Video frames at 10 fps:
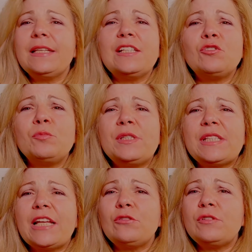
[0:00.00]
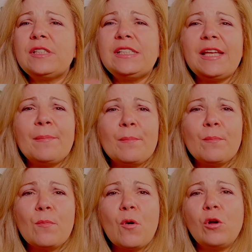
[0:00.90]
che il substrato sia
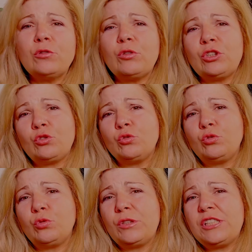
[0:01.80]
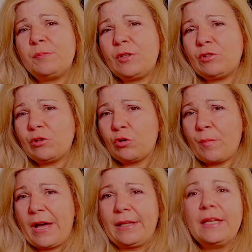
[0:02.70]
molto asciutto rispetto al
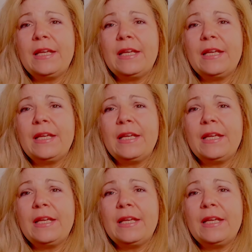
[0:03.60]
normale.